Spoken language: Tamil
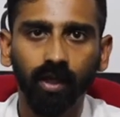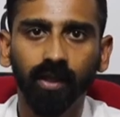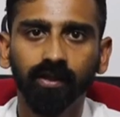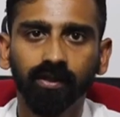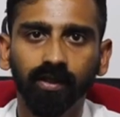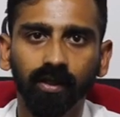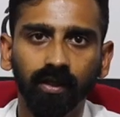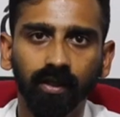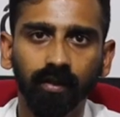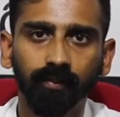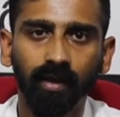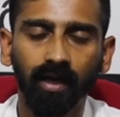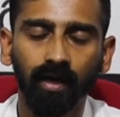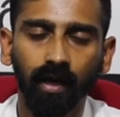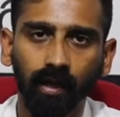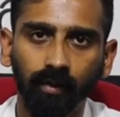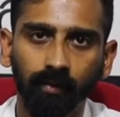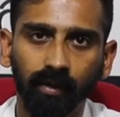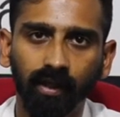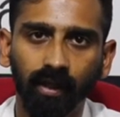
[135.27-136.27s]
அடுத்த
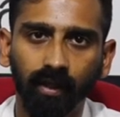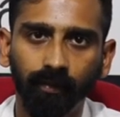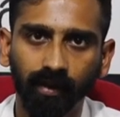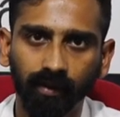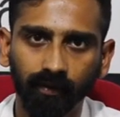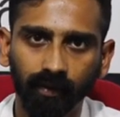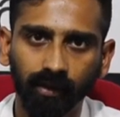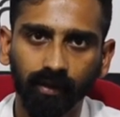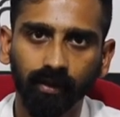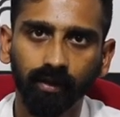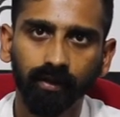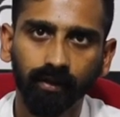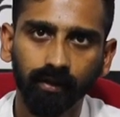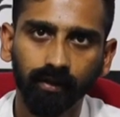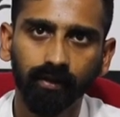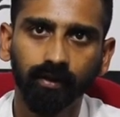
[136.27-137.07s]
பாராளுமன்ற அமர்வுக்கு